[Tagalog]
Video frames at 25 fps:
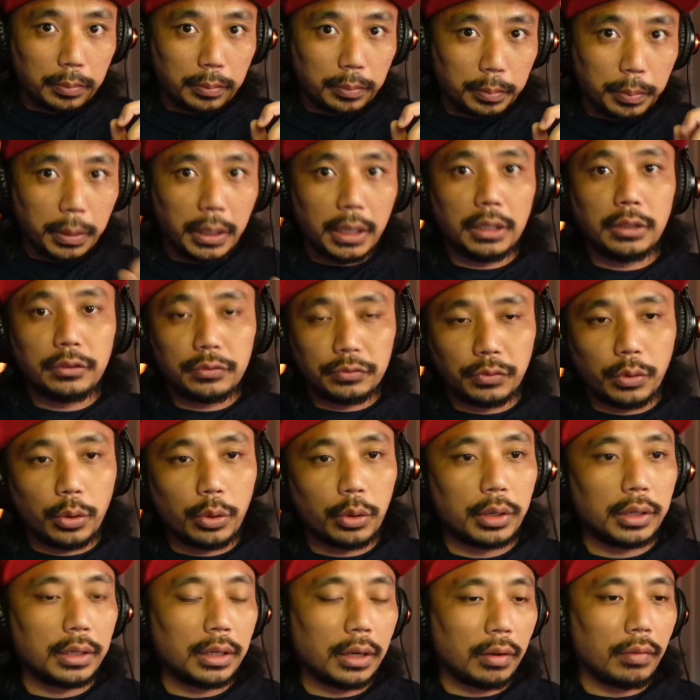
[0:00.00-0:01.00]
Part
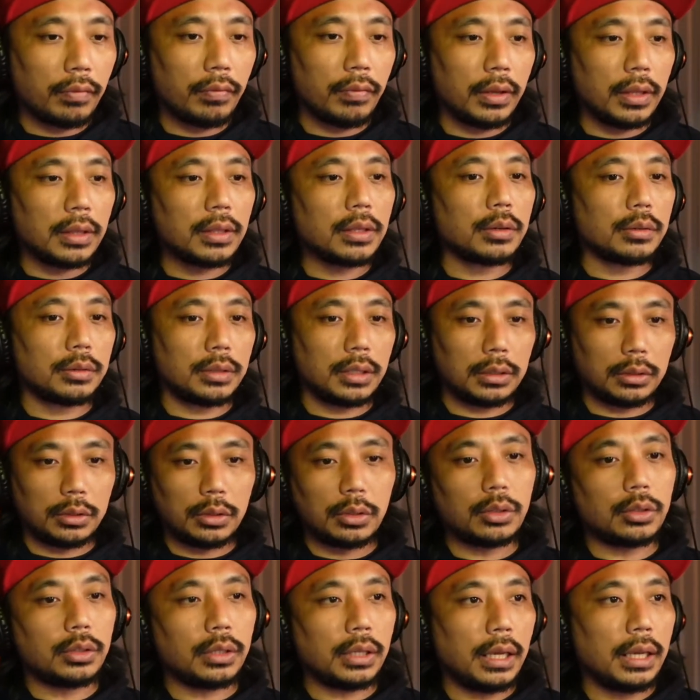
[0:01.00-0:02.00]
4 ng video na
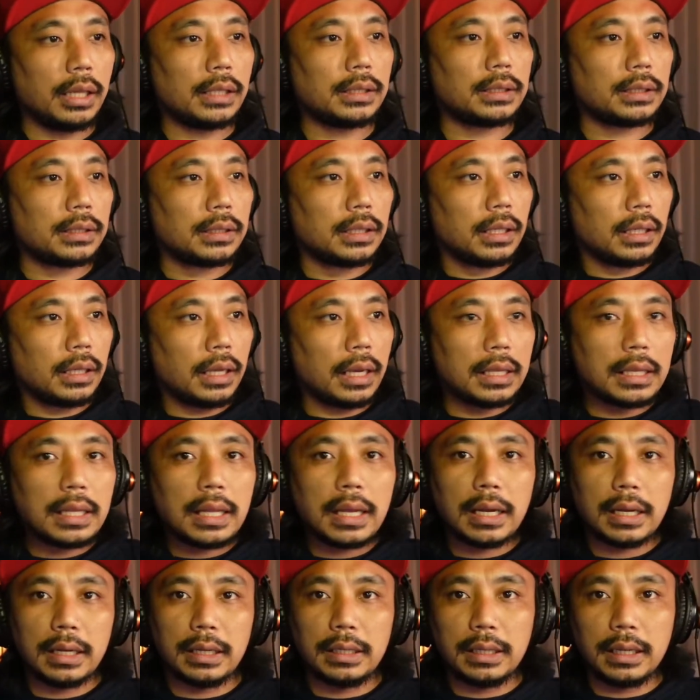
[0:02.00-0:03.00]
to is
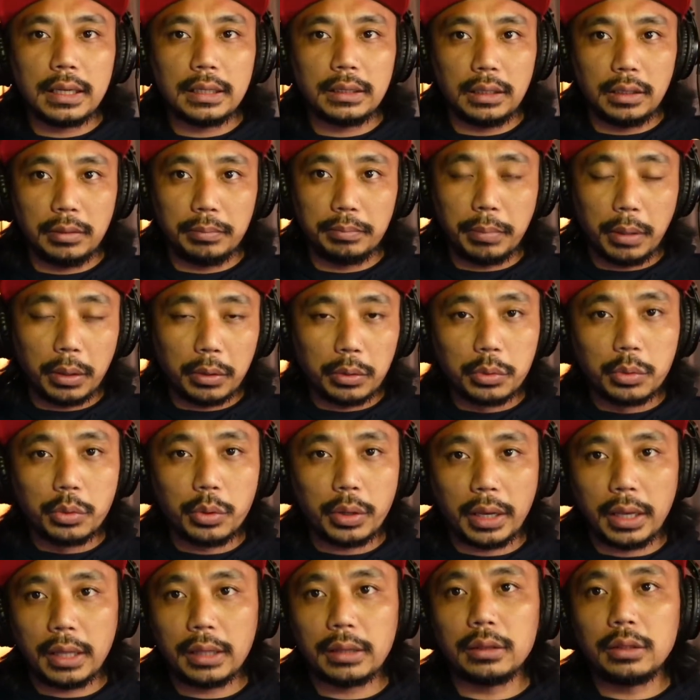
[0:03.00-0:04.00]
kailangan nating
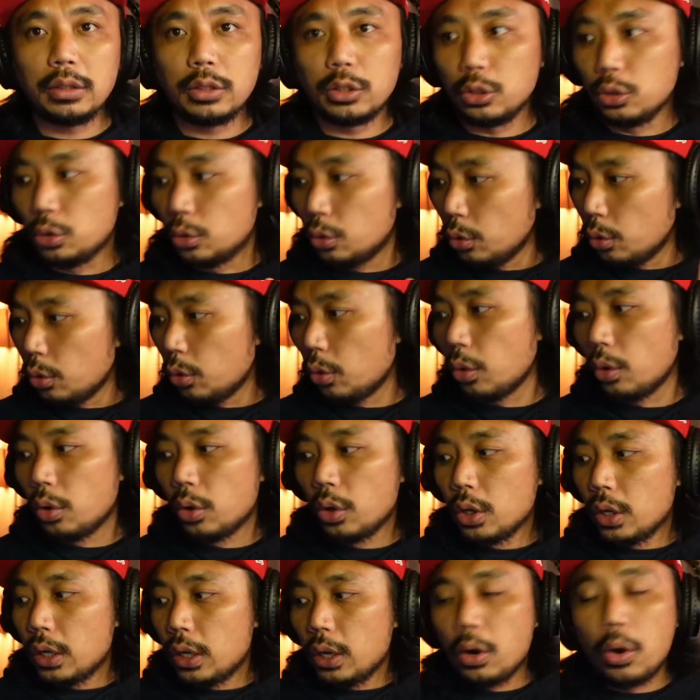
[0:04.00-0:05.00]
baguhin yung
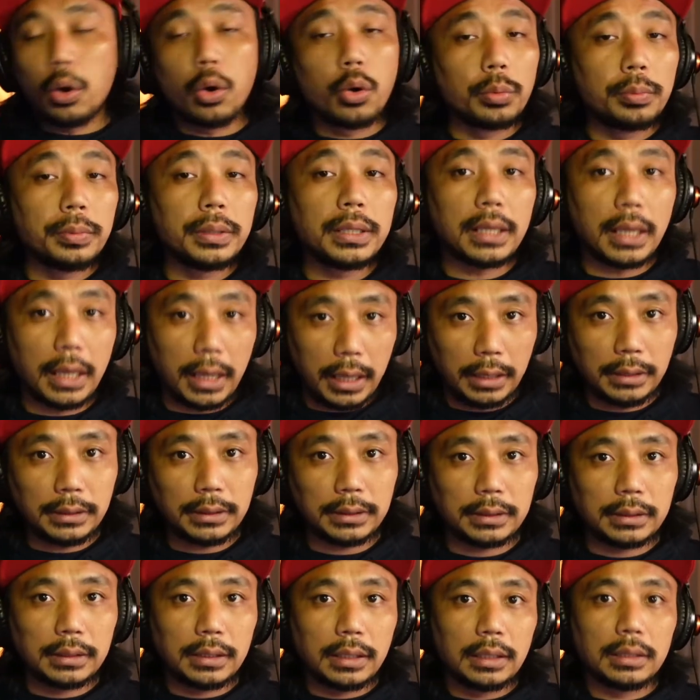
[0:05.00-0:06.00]

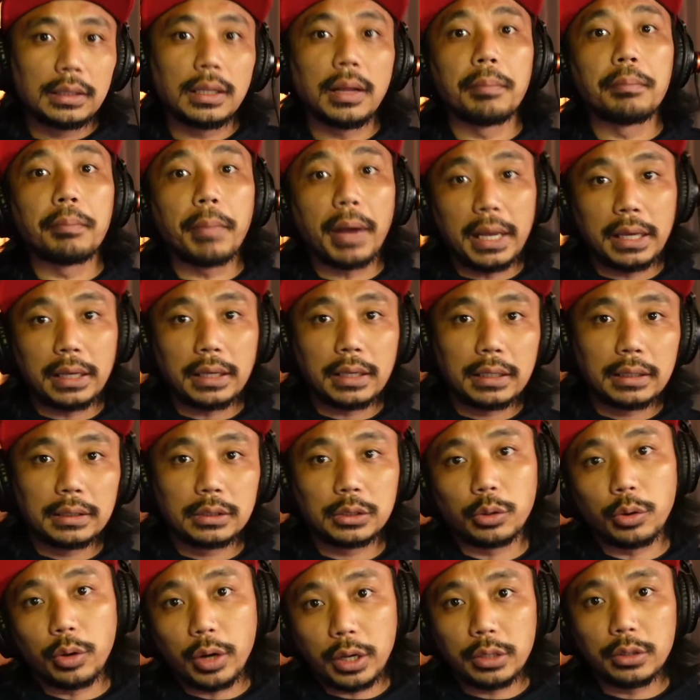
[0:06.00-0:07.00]
OBS na mic.
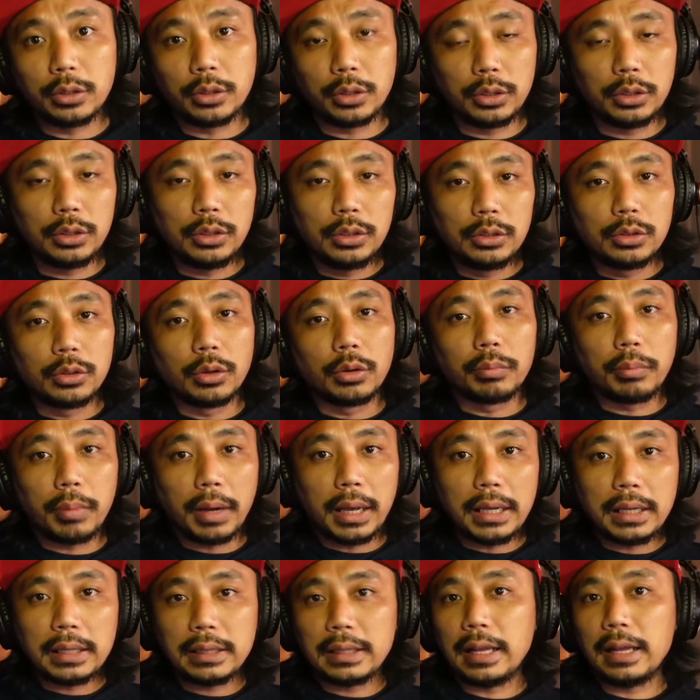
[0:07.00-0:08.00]
So ngayon, yung
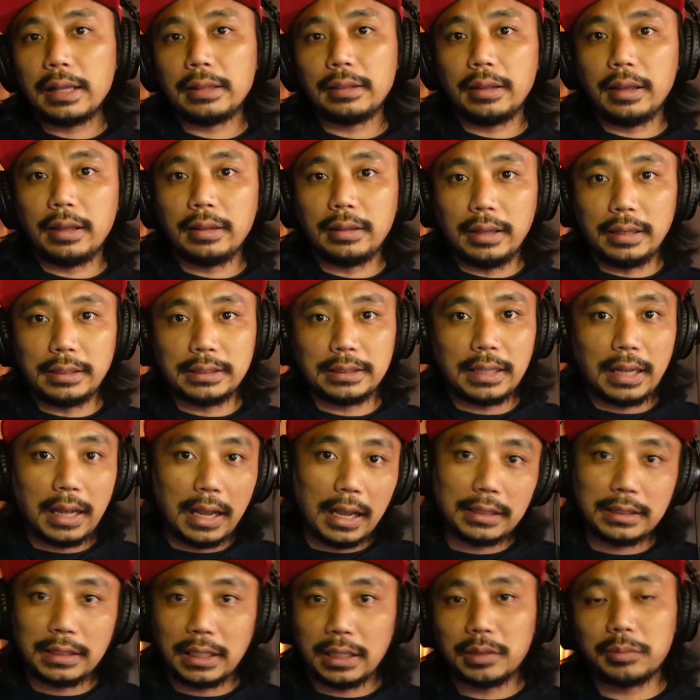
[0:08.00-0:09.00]
mic natin is
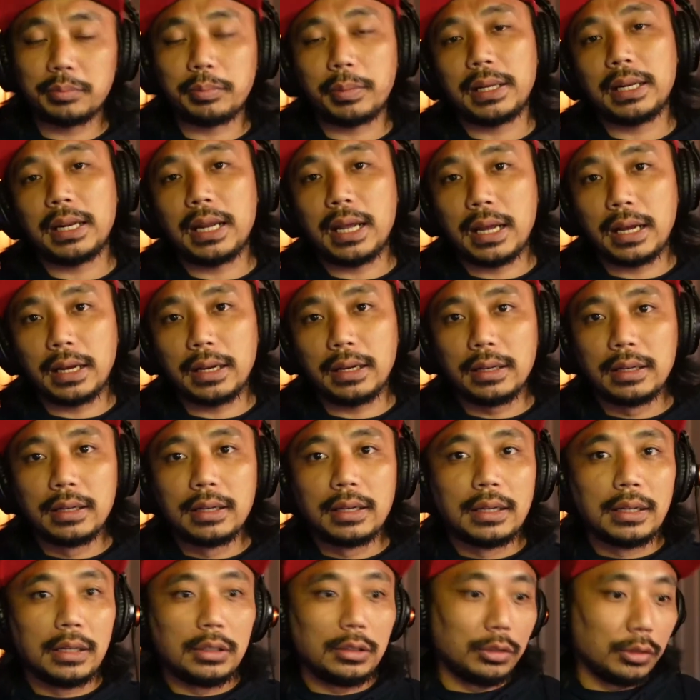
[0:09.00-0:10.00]
nakaset pa lang
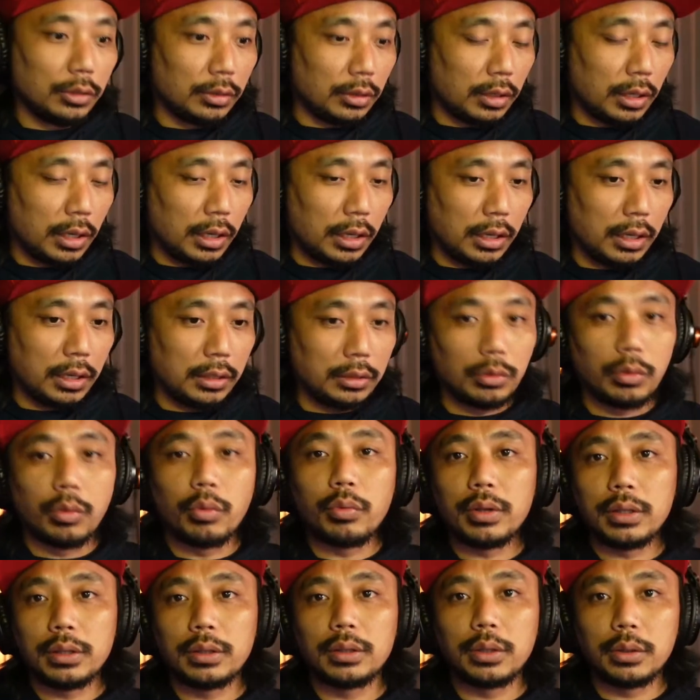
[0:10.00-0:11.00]
yung uh,
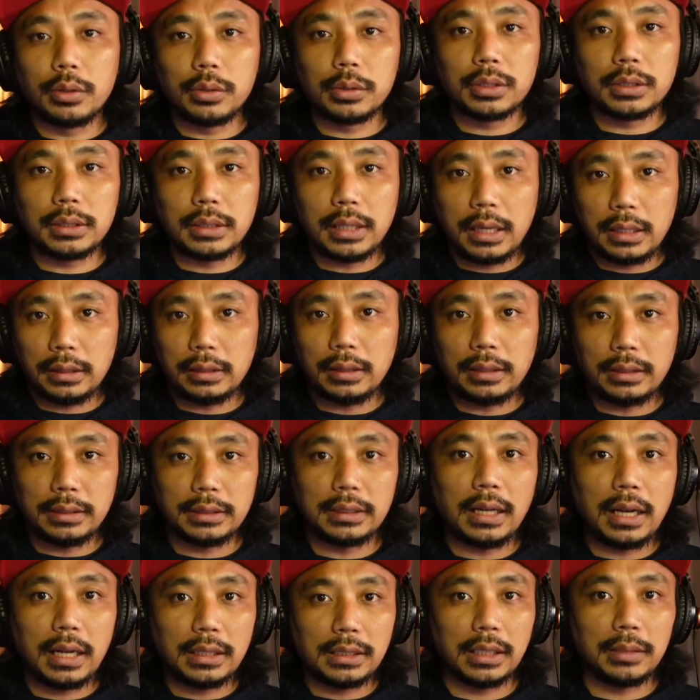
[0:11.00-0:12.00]
yung Windows natin
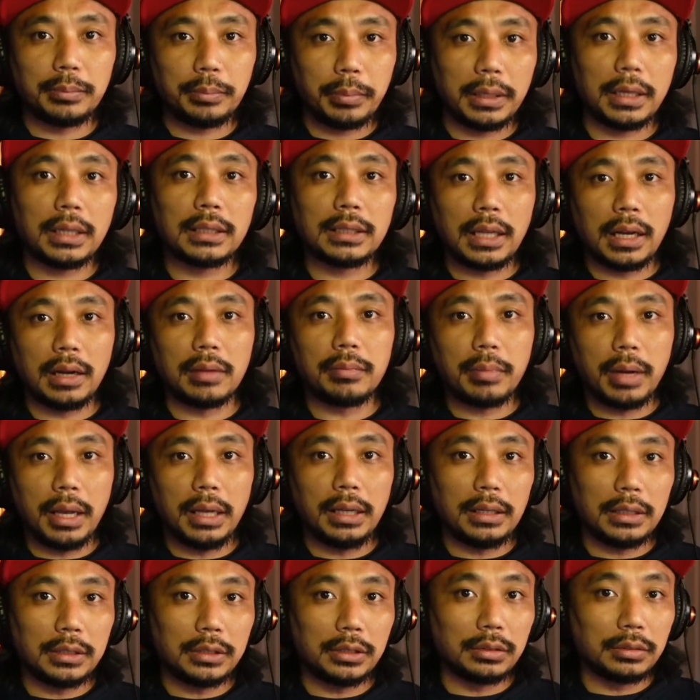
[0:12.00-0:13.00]
is nakaset pa lang na ang
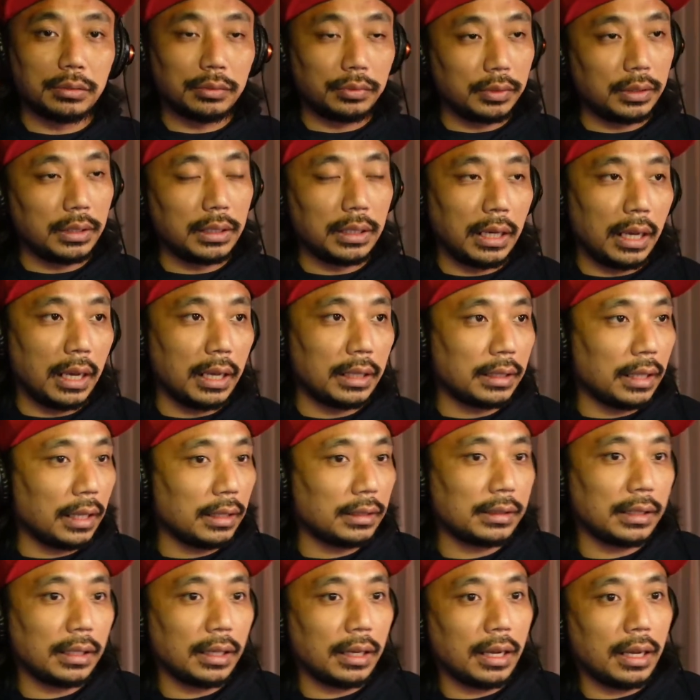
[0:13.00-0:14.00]
mic is yung V8
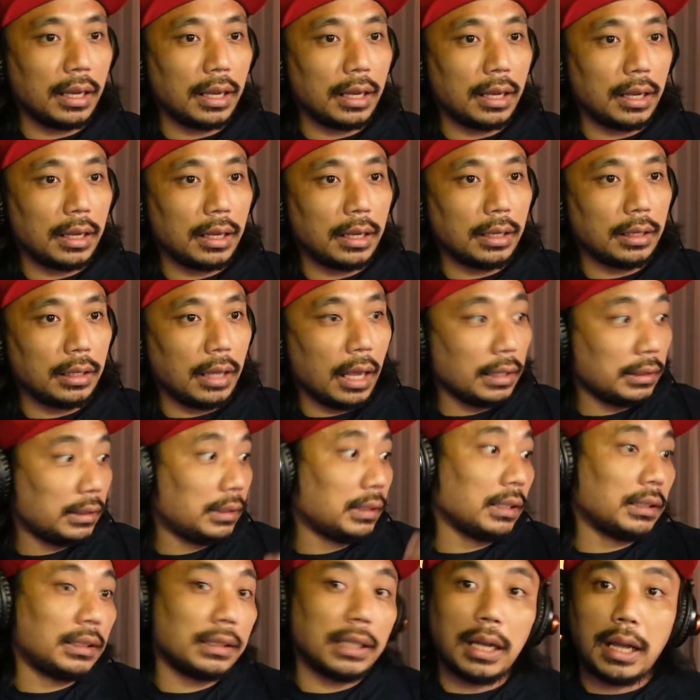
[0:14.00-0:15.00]
at saka at,
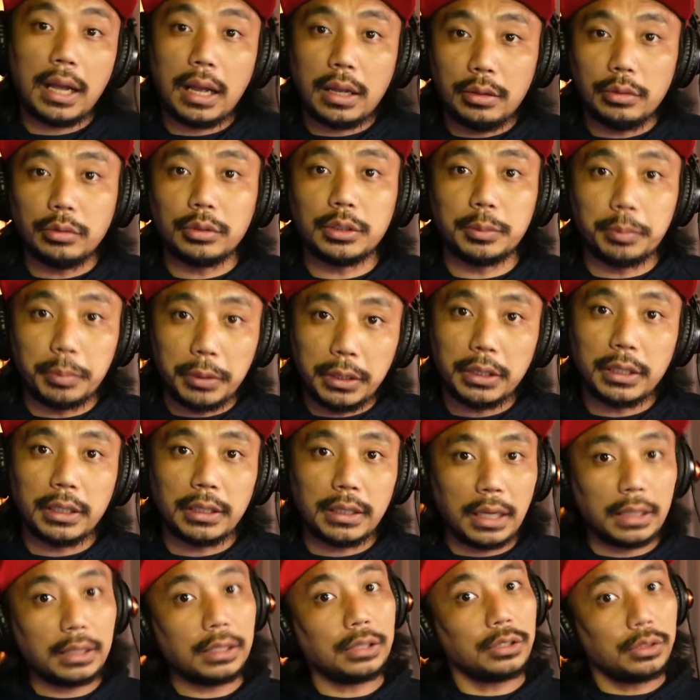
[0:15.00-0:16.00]
saka yung speaker
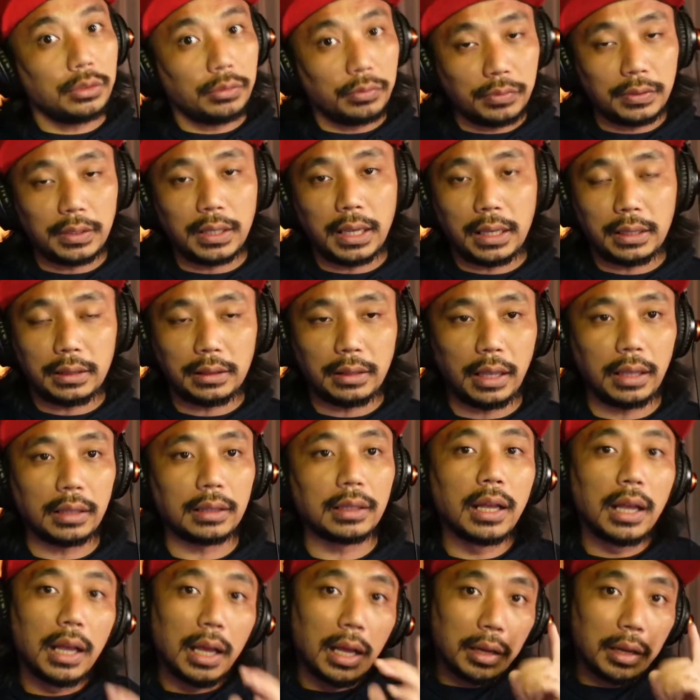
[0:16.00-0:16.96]
natin is yung V8 din.